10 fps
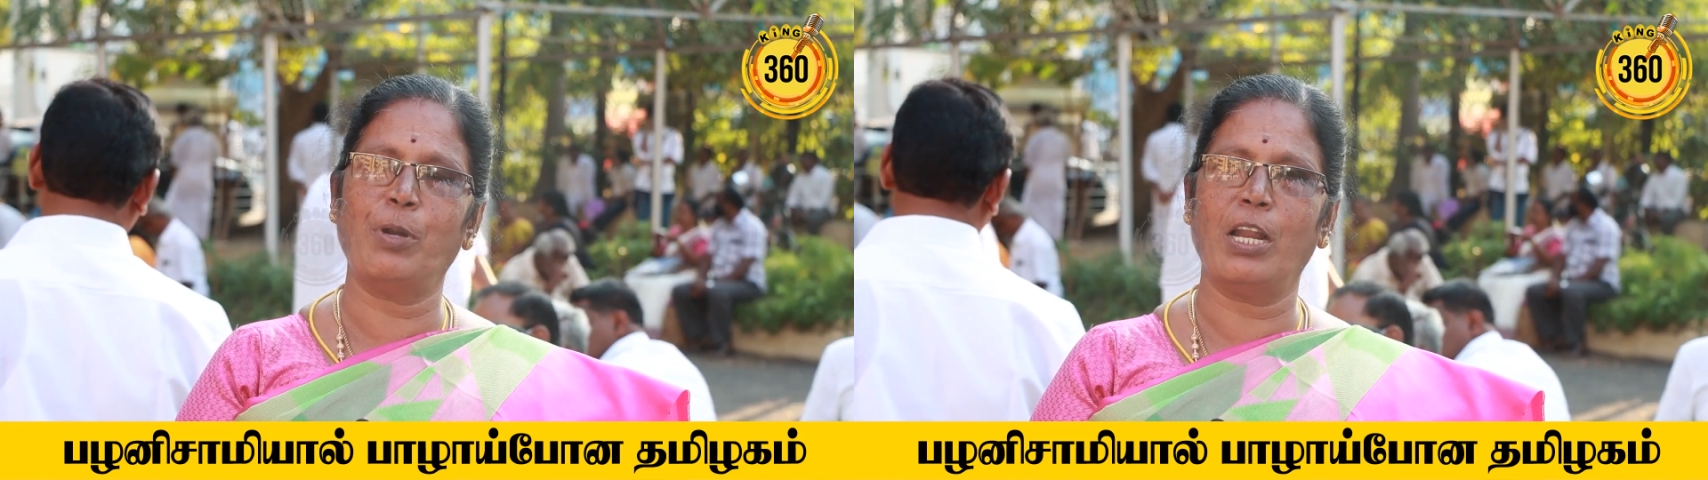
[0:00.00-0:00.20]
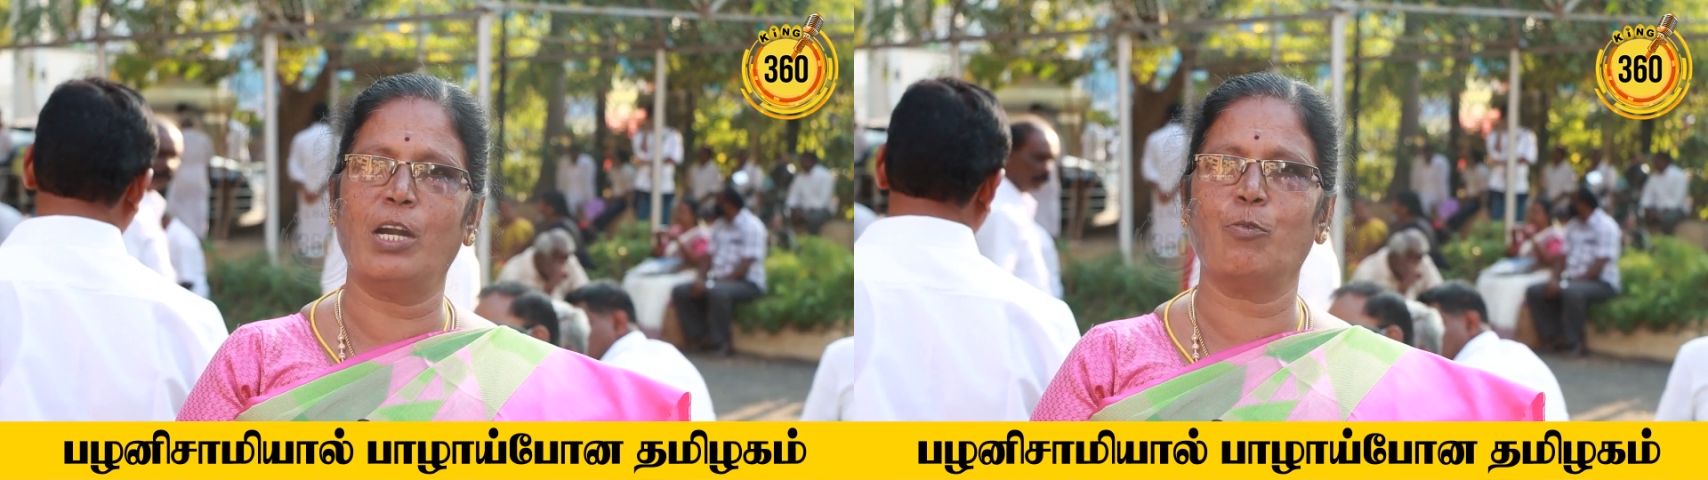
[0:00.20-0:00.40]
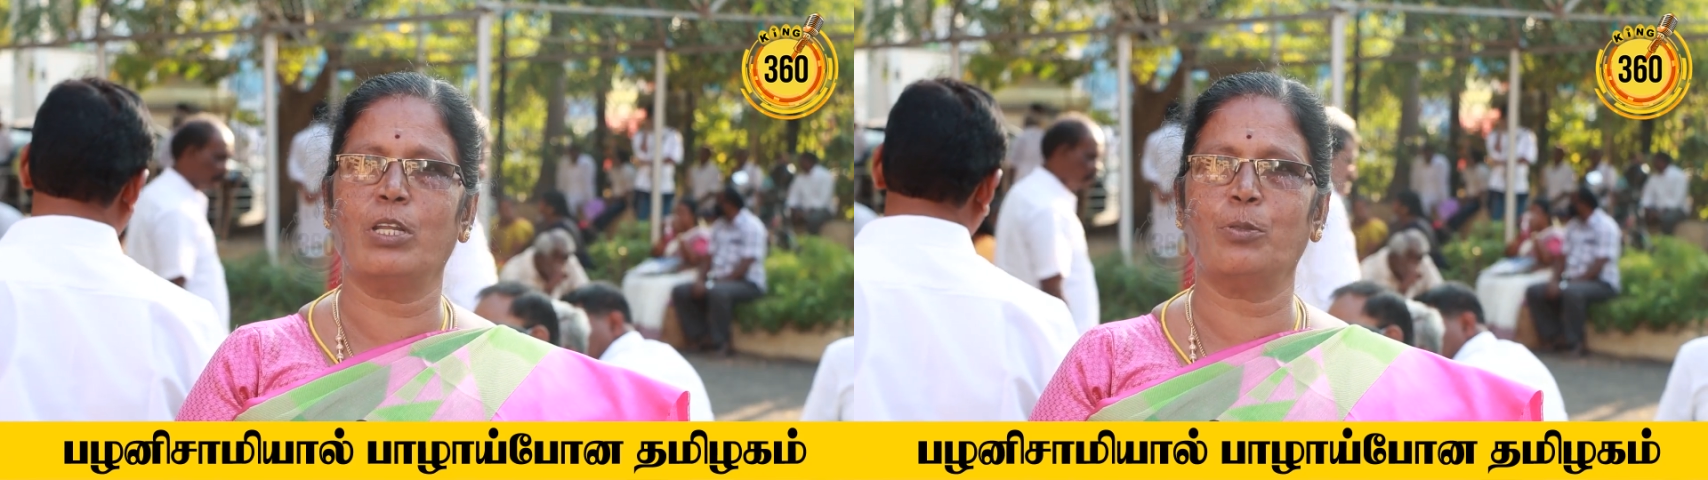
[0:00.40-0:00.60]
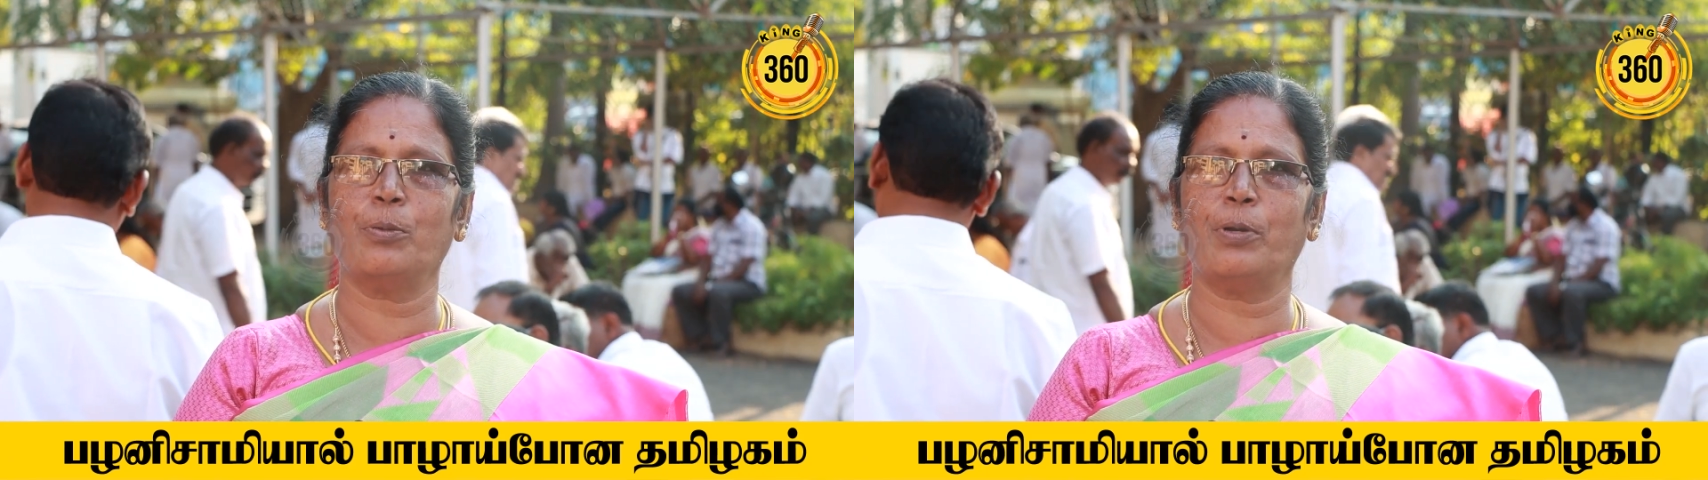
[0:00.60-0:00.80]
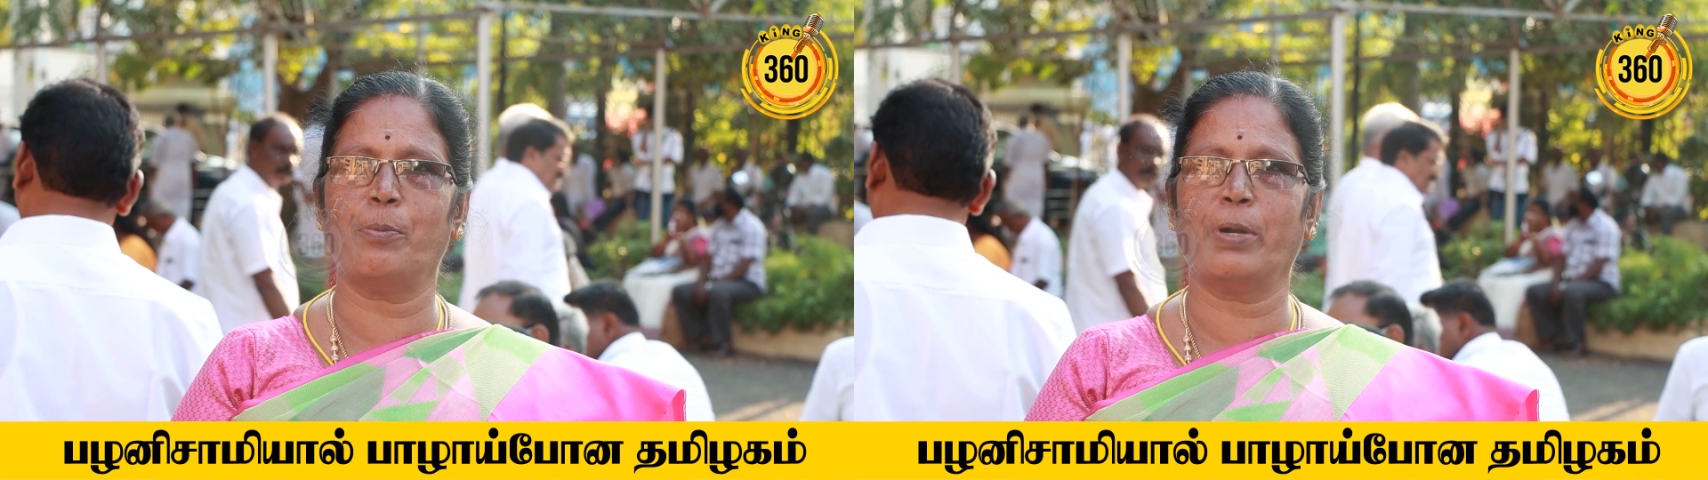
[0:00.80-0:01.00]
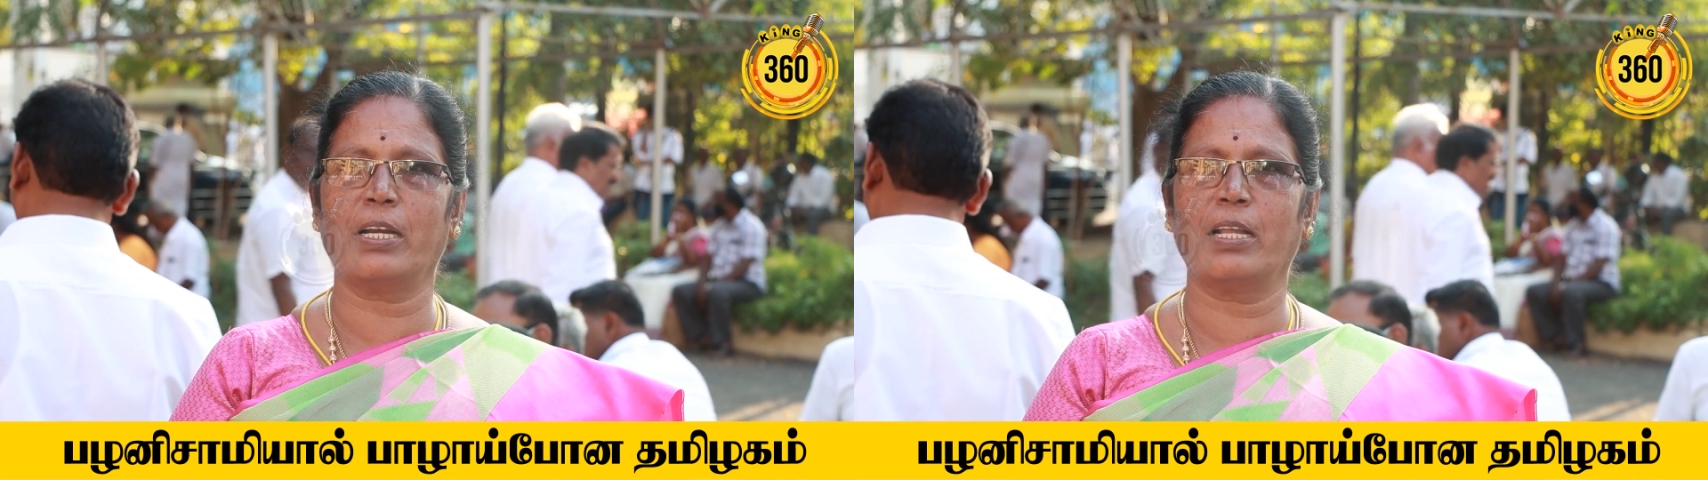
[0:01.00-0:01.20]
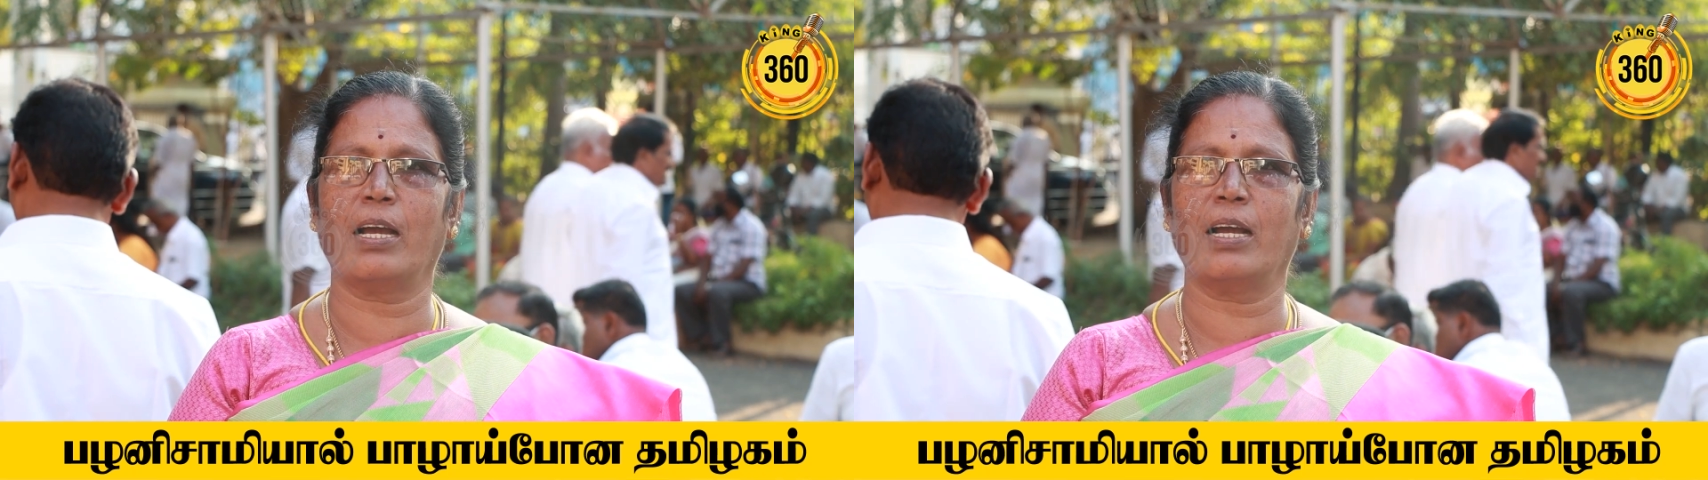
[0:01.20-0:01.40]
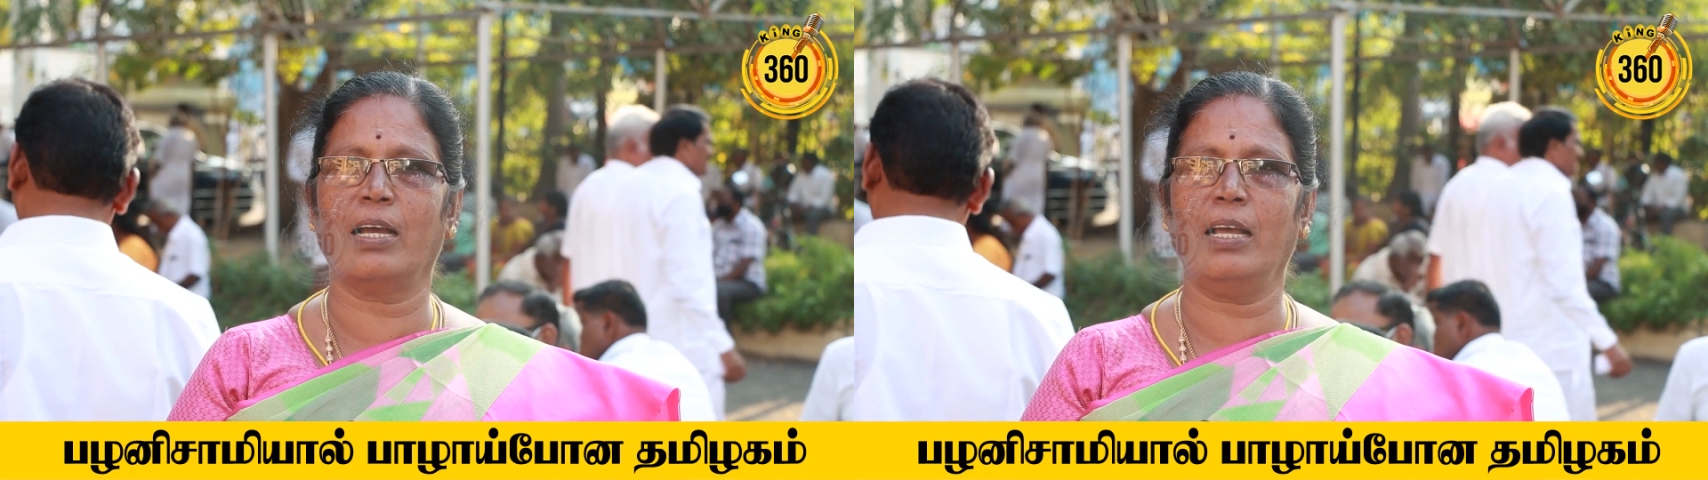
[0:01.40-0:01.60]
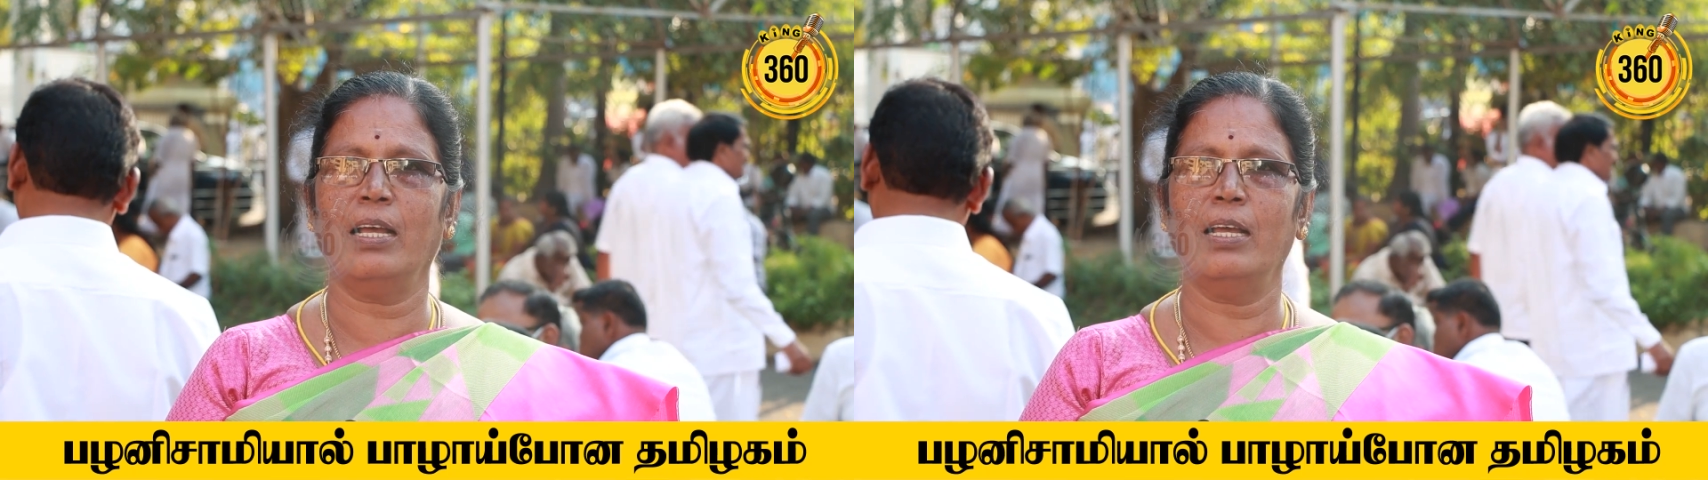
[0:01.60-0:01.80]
தமிழ்நாடு முழுவதும் உள்ள மக்களுக்காக